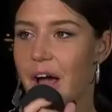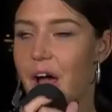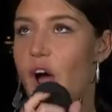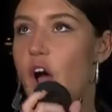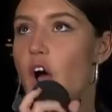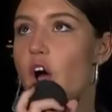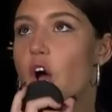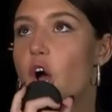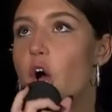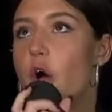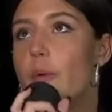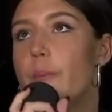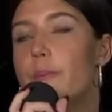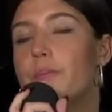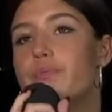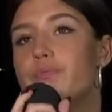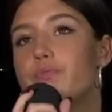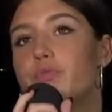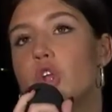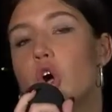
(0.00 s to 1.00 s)
Euh,
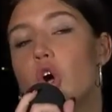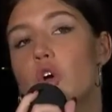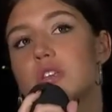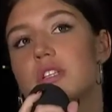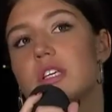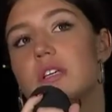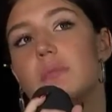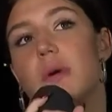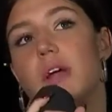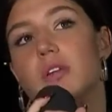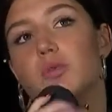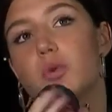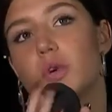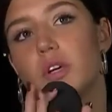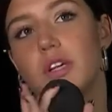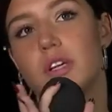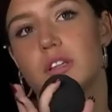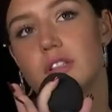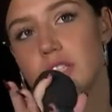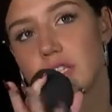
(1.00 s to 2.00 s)
non, ce qui m'a nourri et
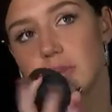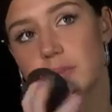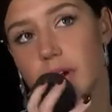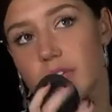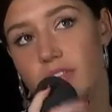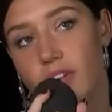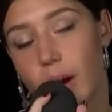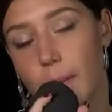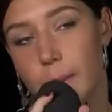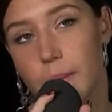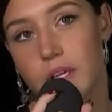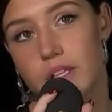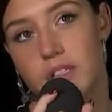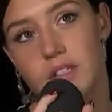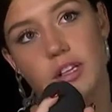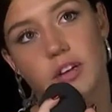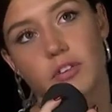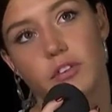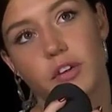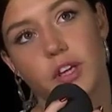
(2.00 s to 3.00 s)
ce qui m'a frappé, c'est le
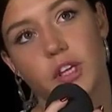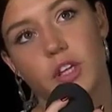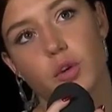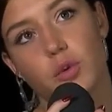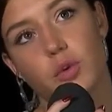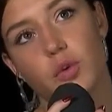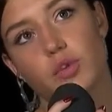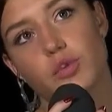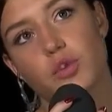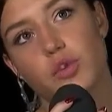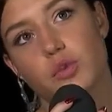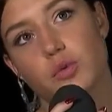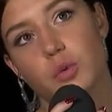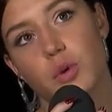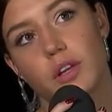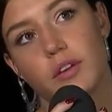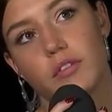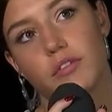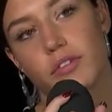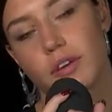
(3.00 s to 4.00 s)
fait que ce soit une
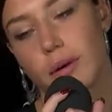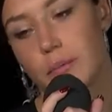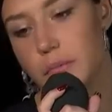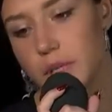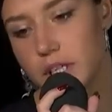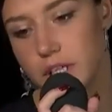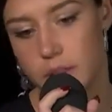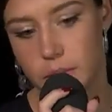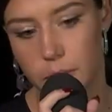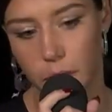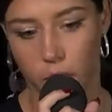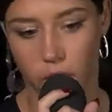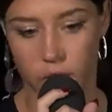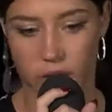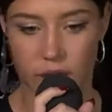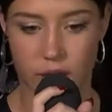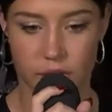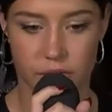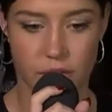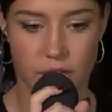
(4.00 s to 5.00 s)
femme libre, qu'elle
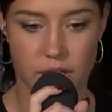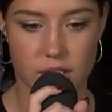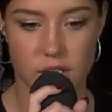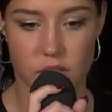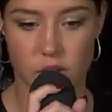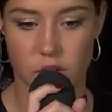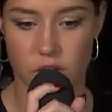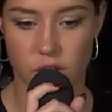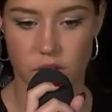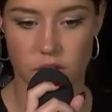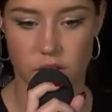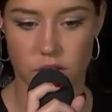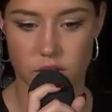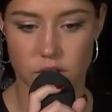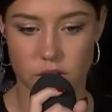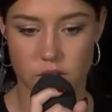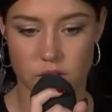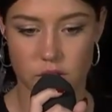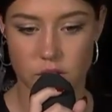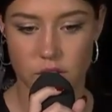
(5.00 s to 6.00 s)
fasse. Euh,
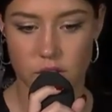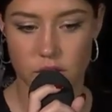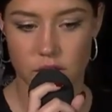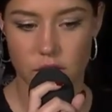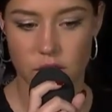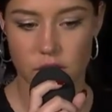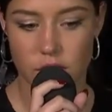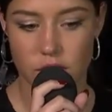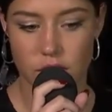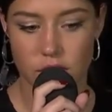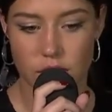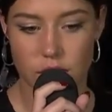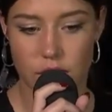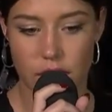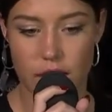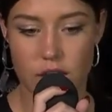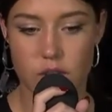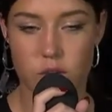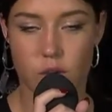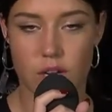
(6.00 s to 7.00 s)
elle
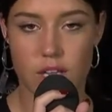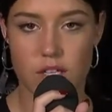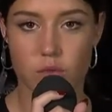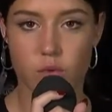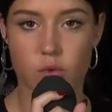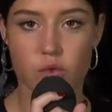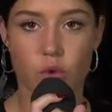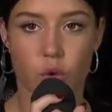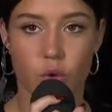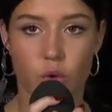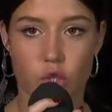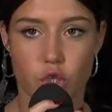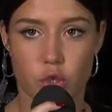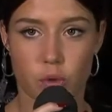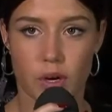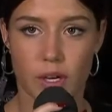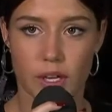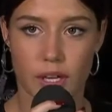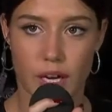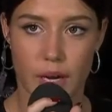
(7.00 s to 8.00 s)
se laisse toujours le choix et
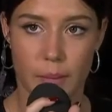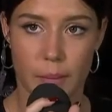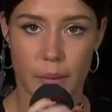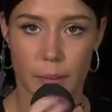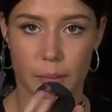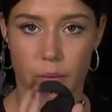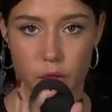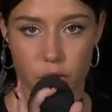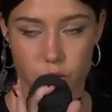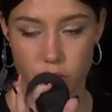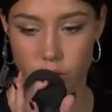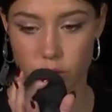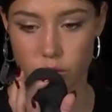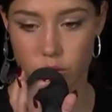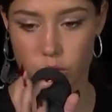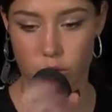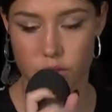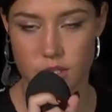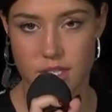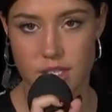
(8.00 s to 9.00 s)
elle n'a pas peur de, le
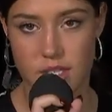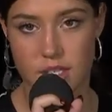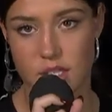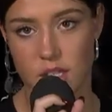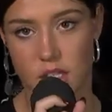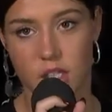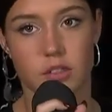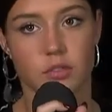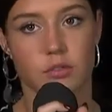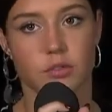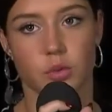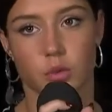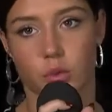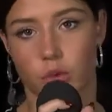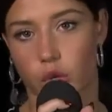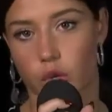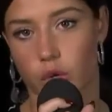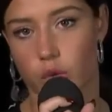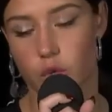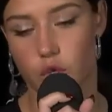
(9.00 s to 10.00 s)
saisir. Donc euh,
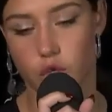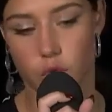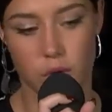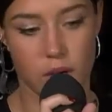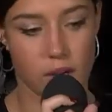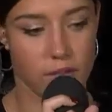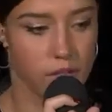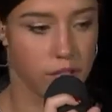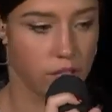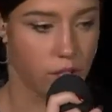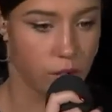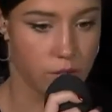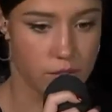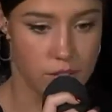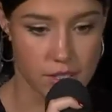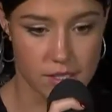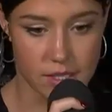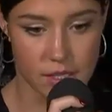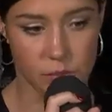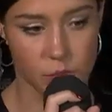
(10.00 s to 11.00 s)
le choix avec ses
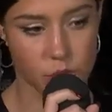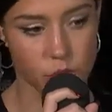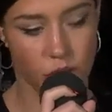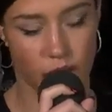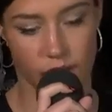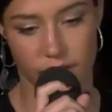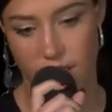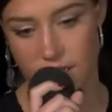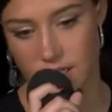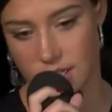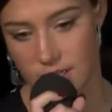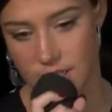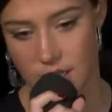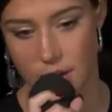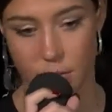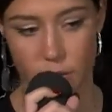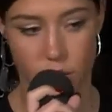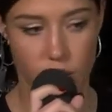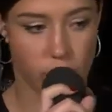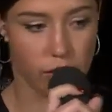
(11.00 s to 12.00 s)
amours, avec ses
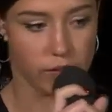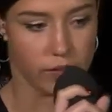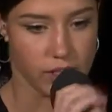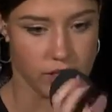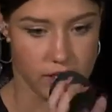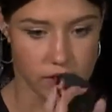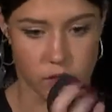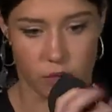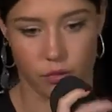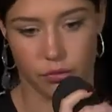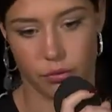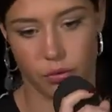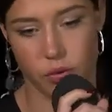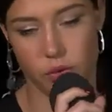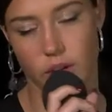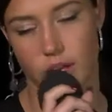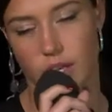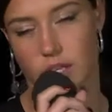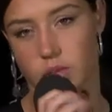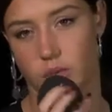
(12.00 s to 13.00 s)
amants, avec ses enfants,
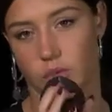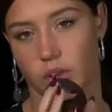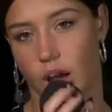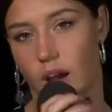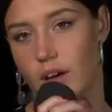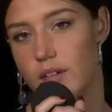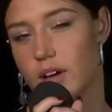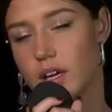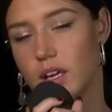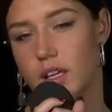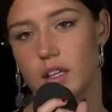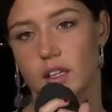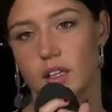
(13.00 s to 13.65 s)
avec son travail.